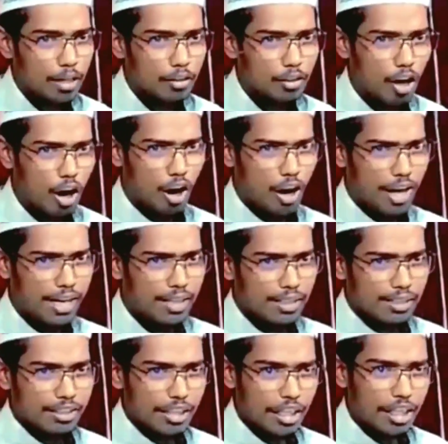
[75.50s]
মুসলমান
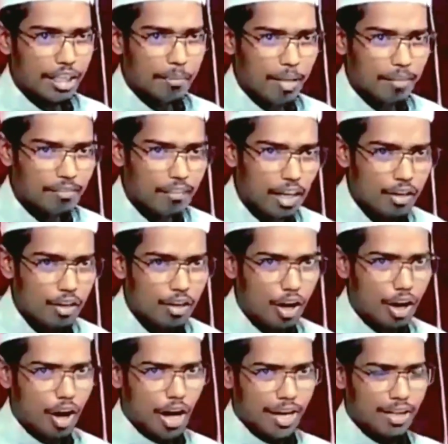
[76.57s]
নয় সে
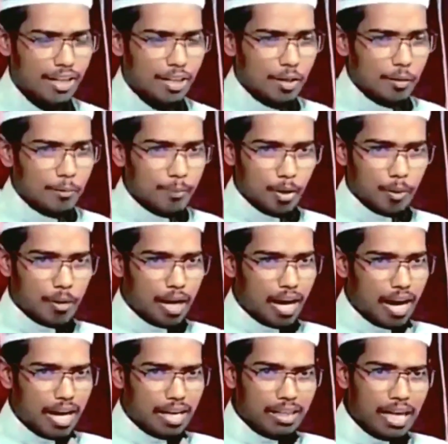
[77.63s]
ইমানদার নয়
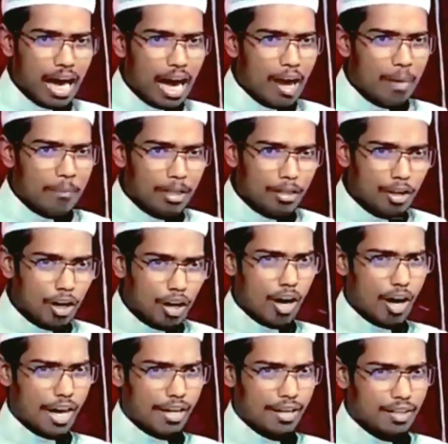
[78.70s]
প্রমাণ আমি
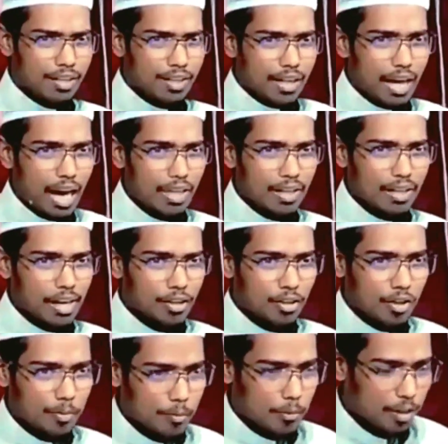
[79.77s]
নয়
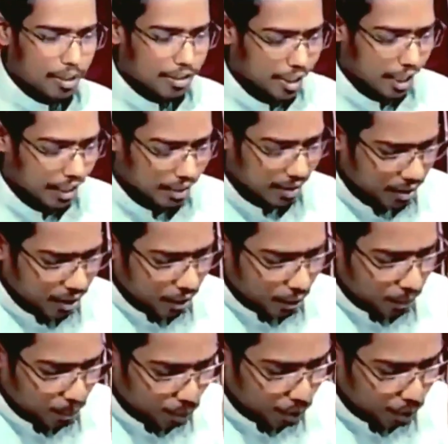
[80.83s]
আল্লাহ নবী বলেছেন